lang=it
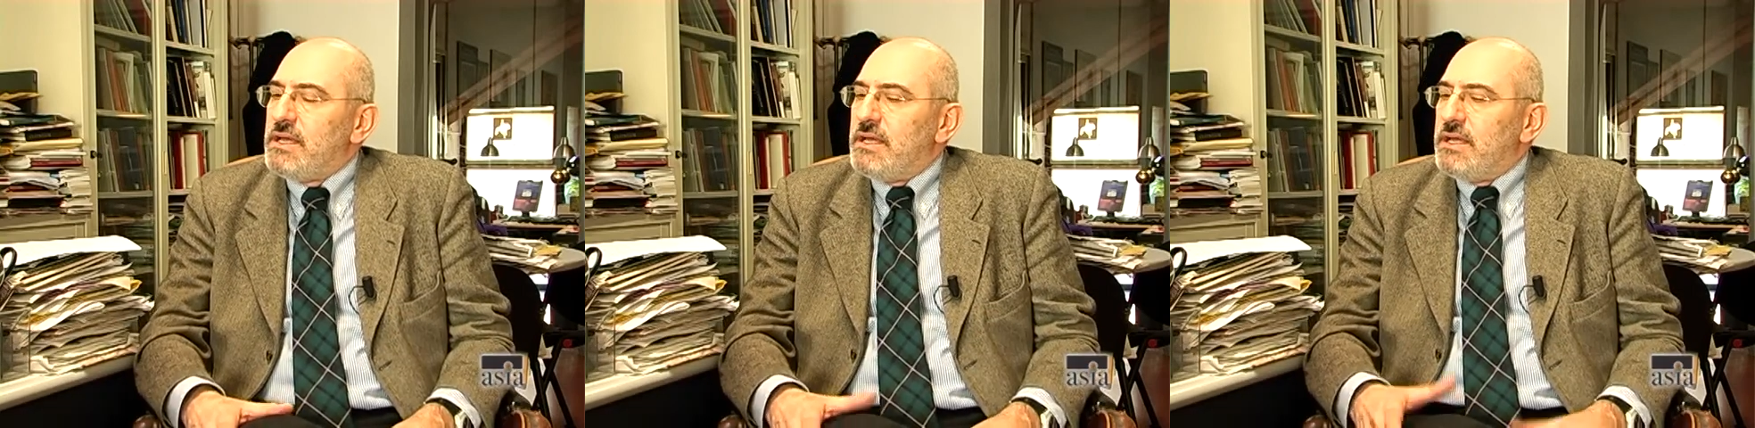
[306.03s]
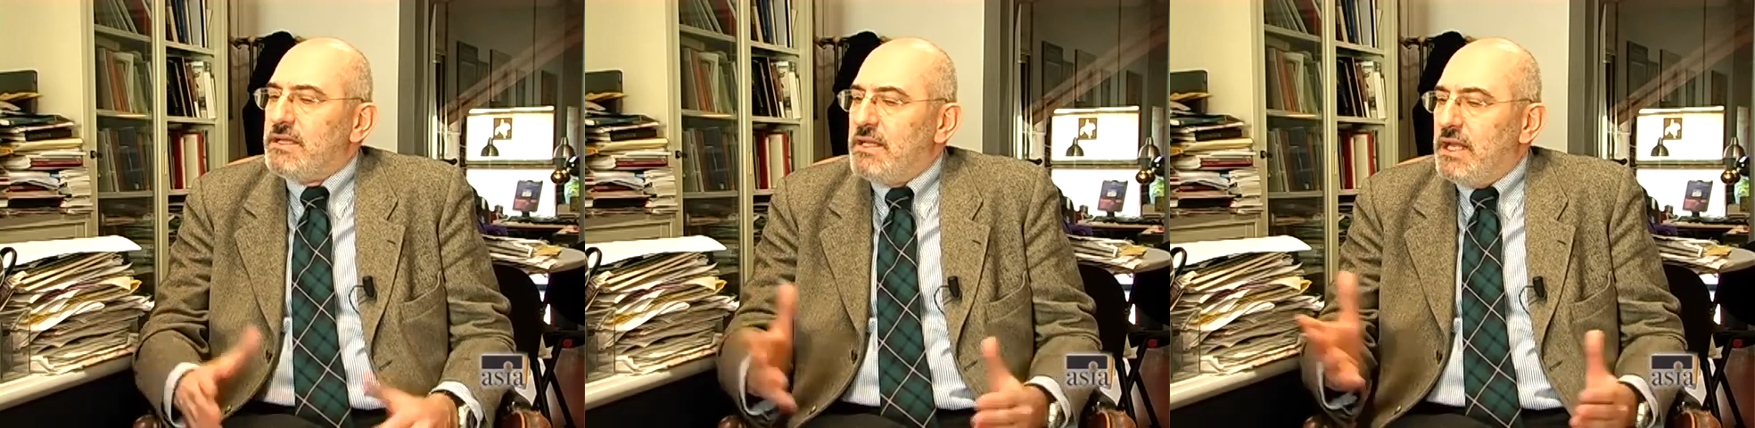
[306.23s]

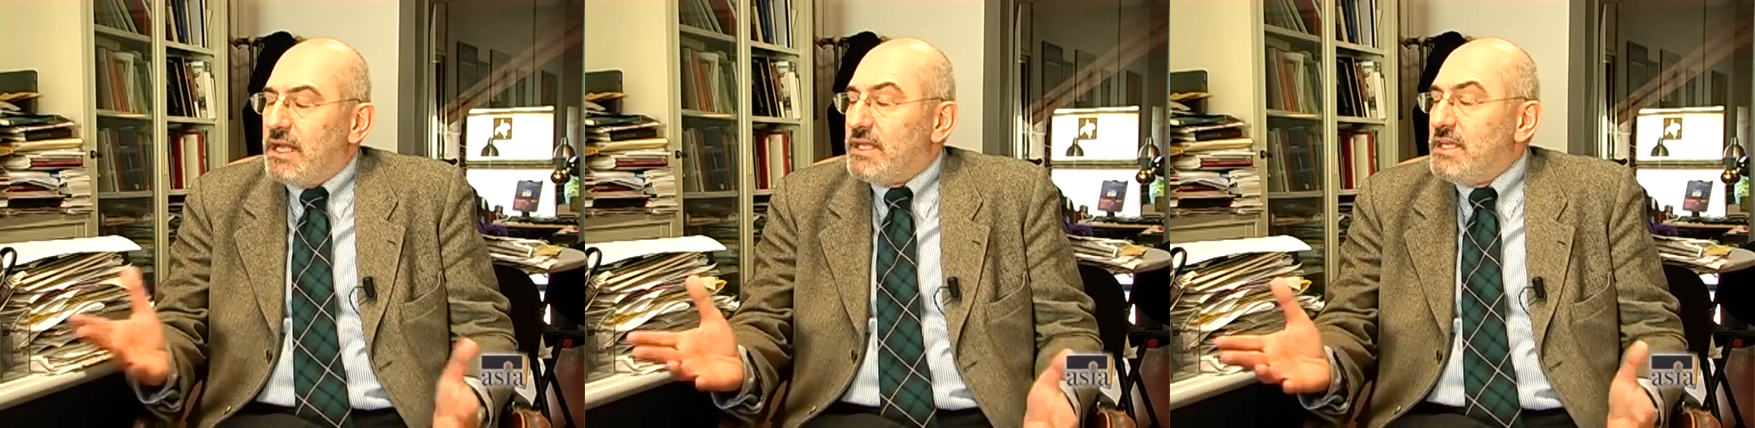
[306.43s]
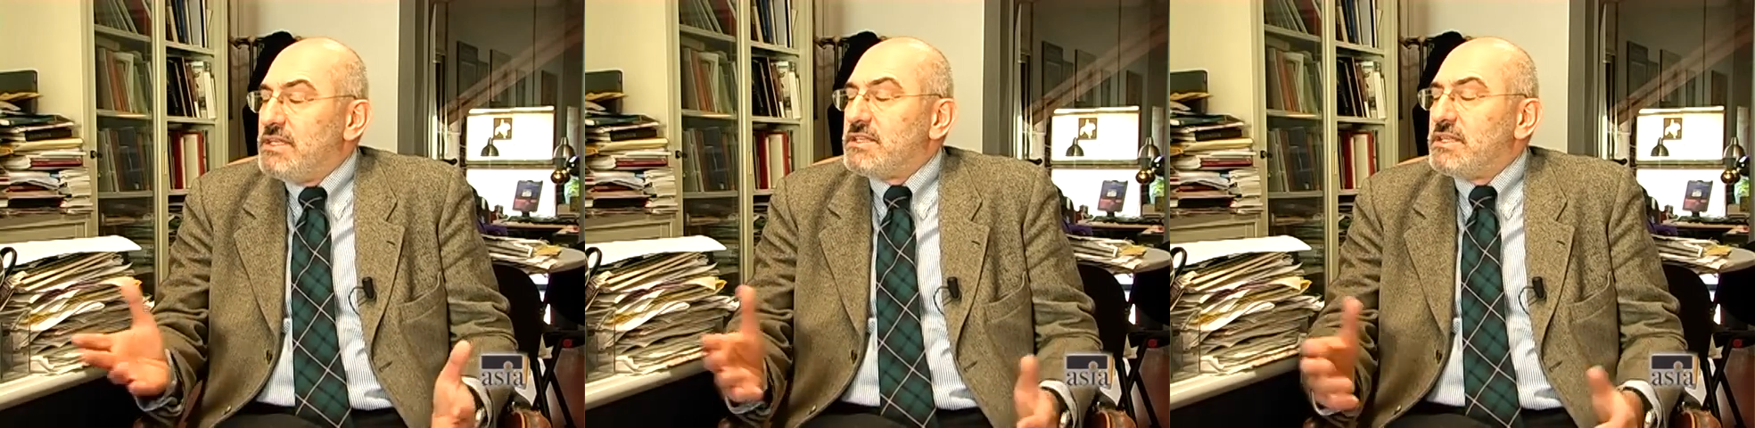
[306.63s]
della
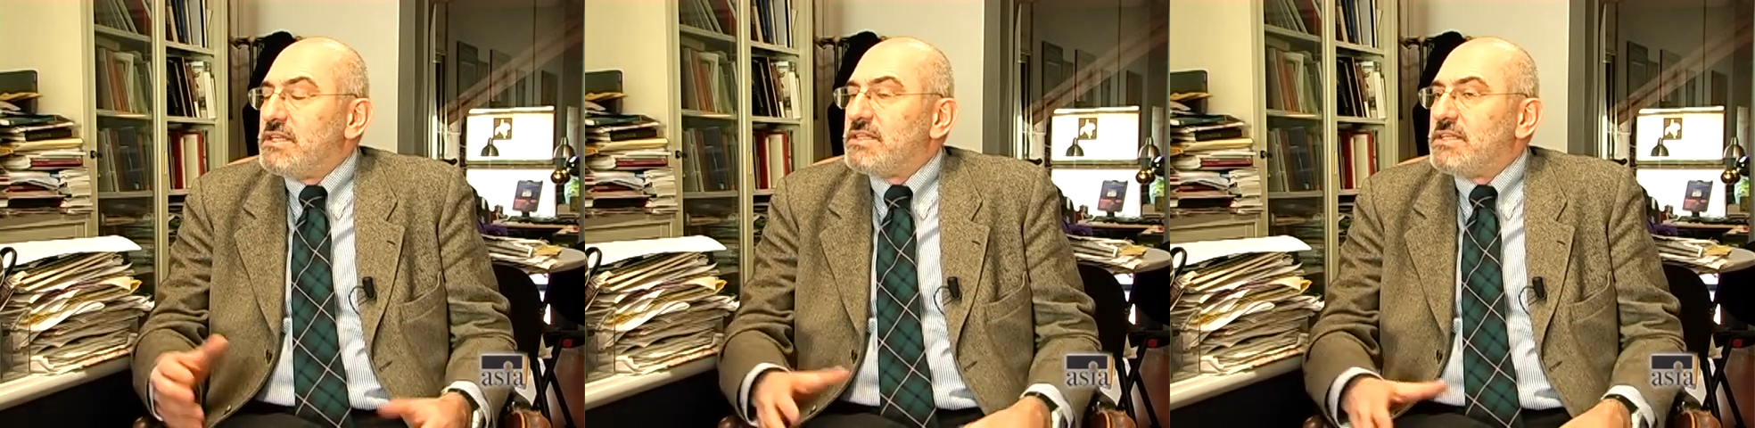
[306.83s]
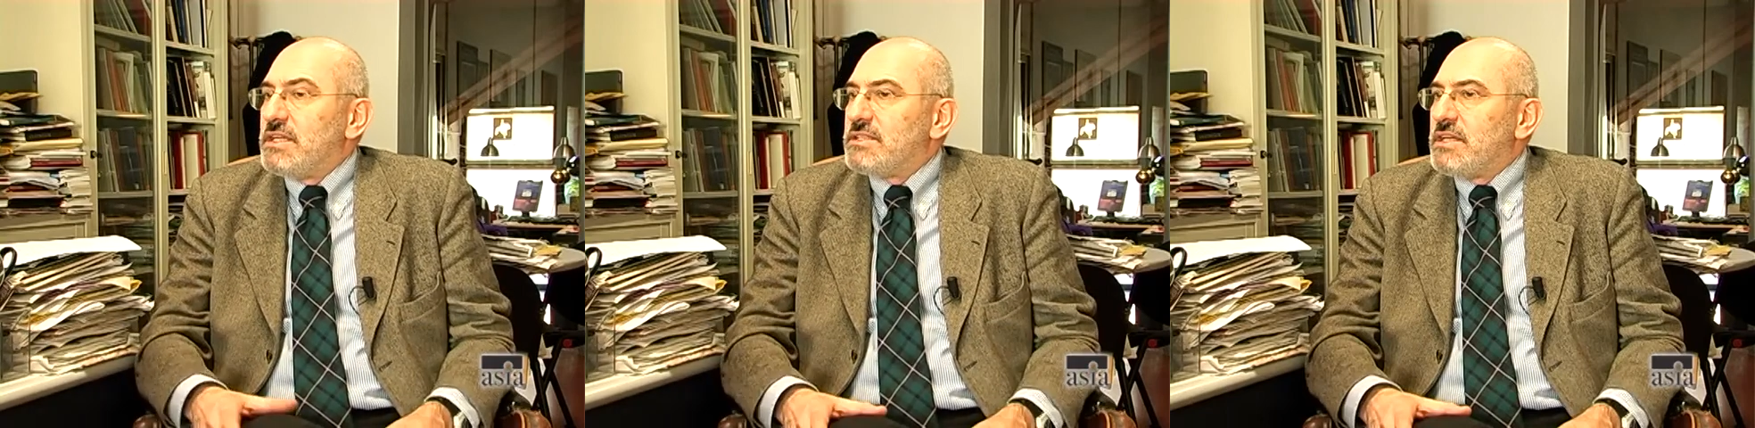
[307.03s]
chiesa di
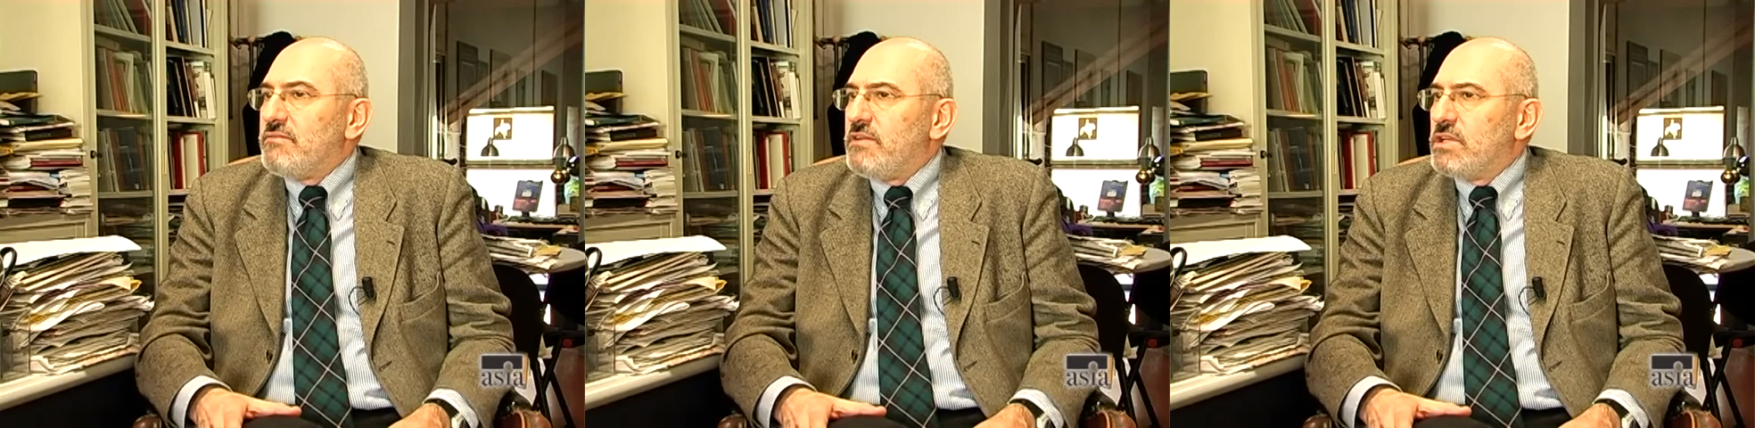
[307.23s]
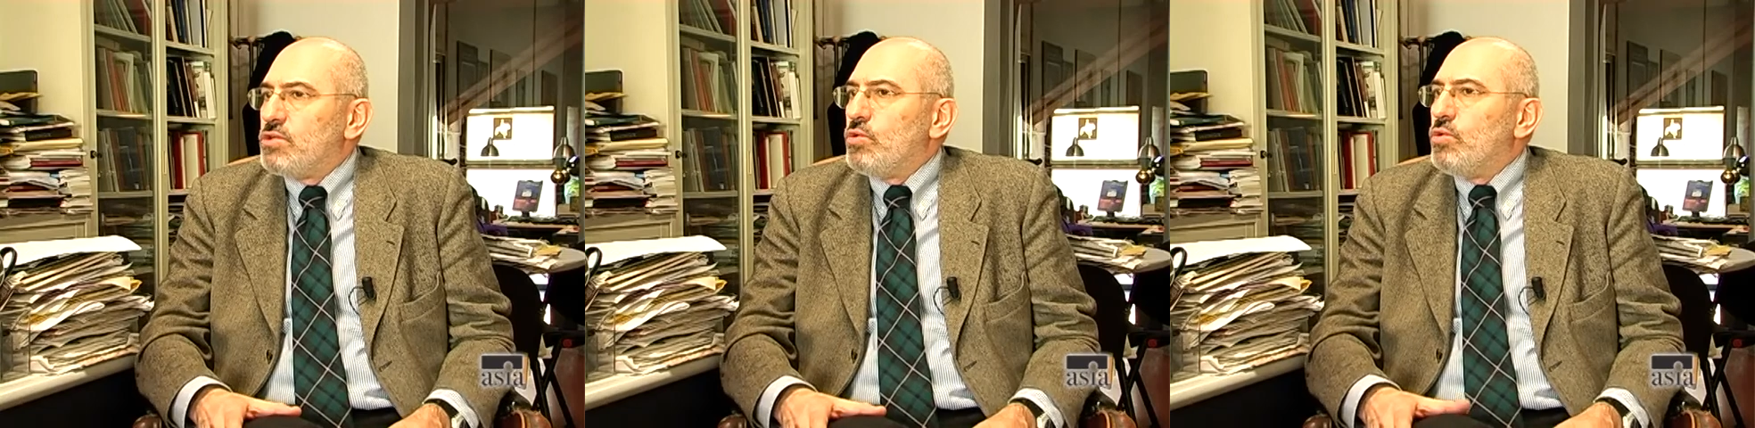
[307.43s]
San
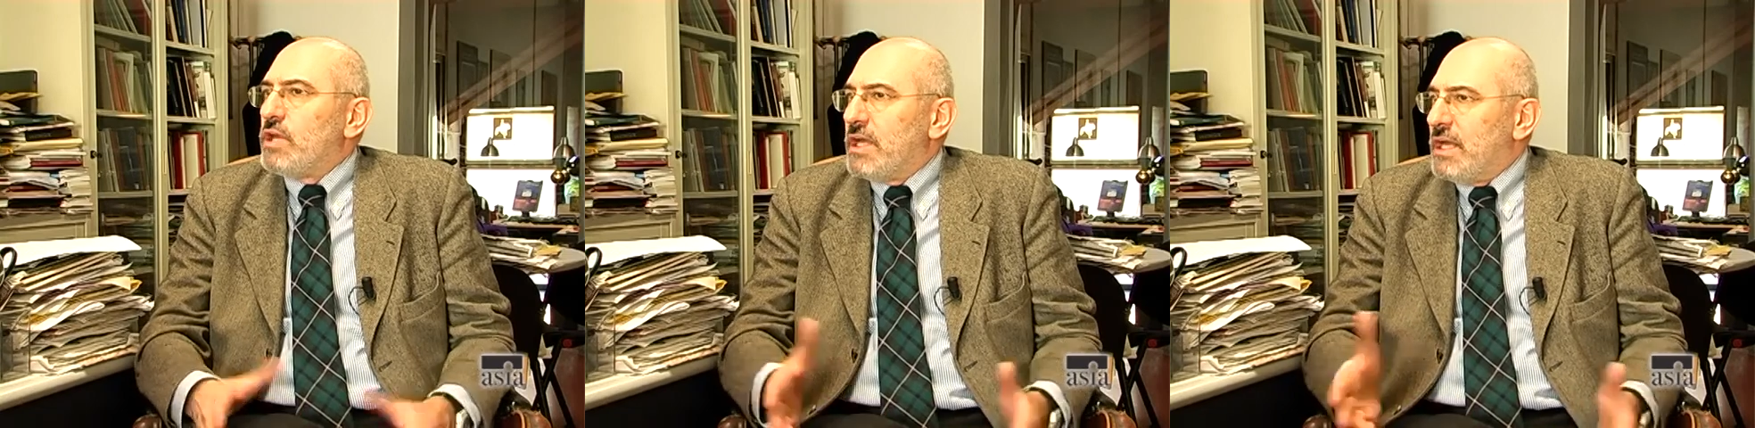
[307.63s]
Salvatore